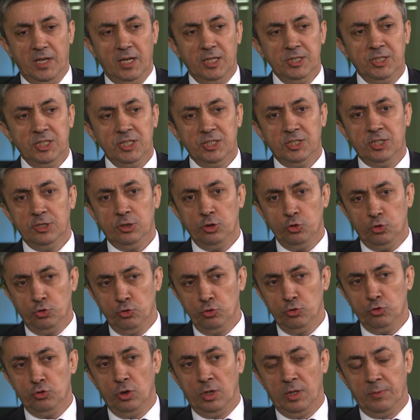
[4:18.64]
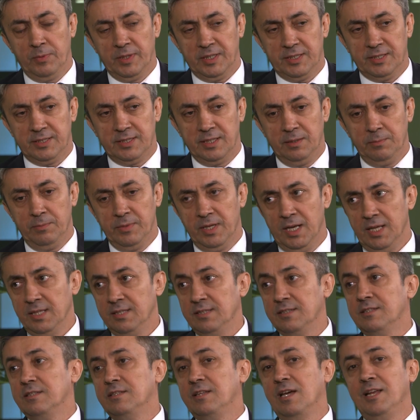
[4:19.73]
Açıkçası şunu söylemek isterim biraz
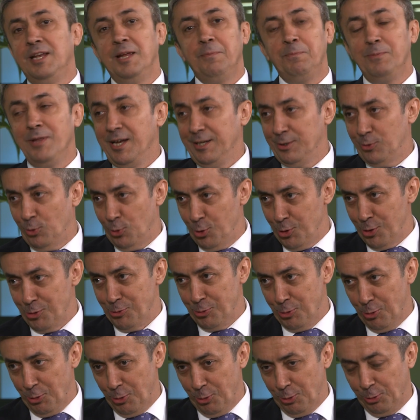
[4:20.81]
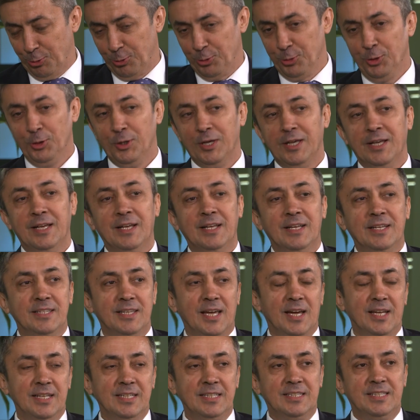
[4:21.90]
talepler de o yönde oldu.
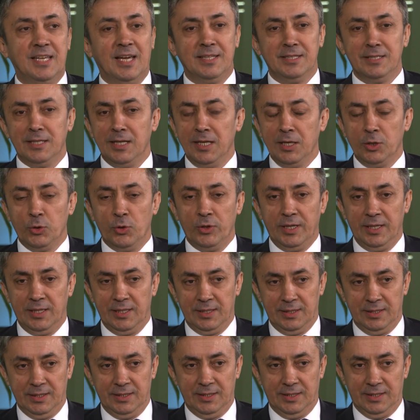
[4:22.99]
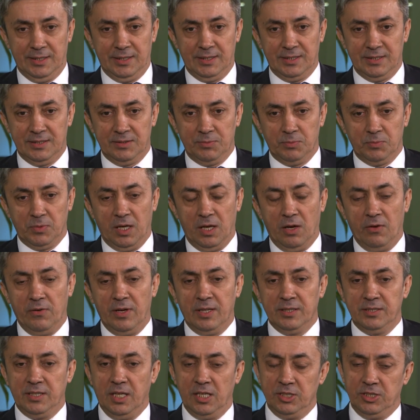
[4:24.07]
Yani kendine göre e,
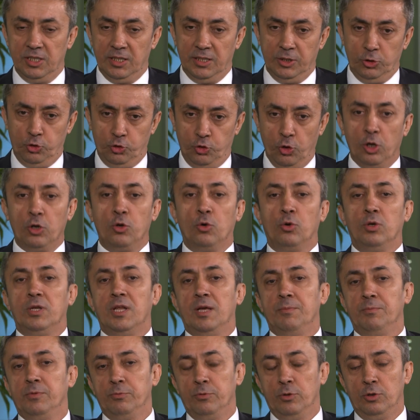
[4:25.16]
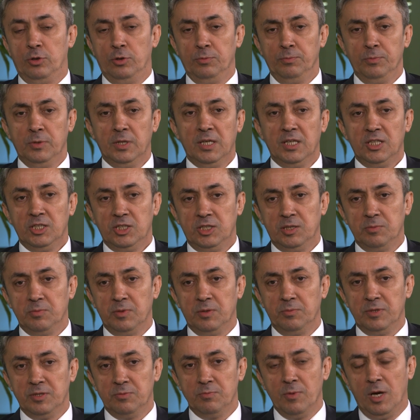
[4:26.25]
avantajları şöyle olan bir bölüm.
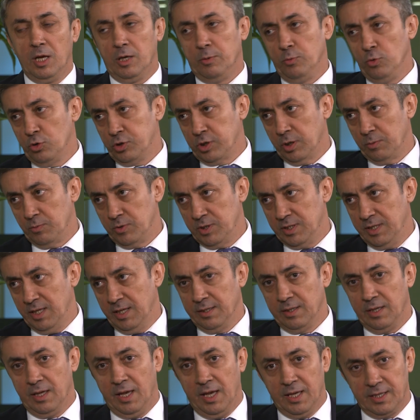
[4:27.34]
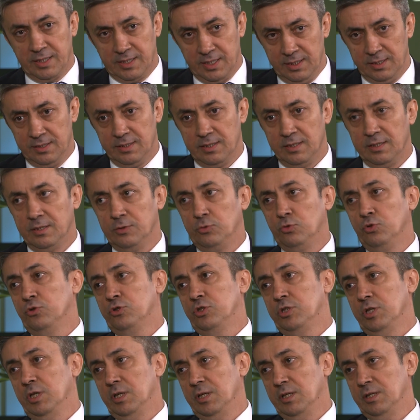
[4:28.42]
Şimdi biz malum ülkemizde herkes e,
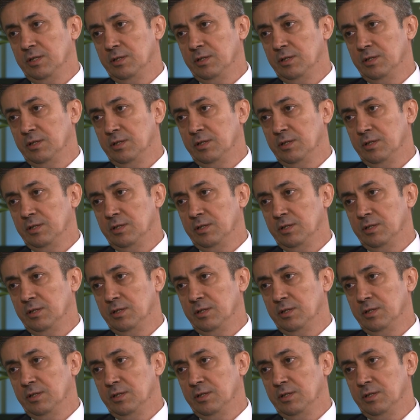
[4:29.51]
Türkçe e,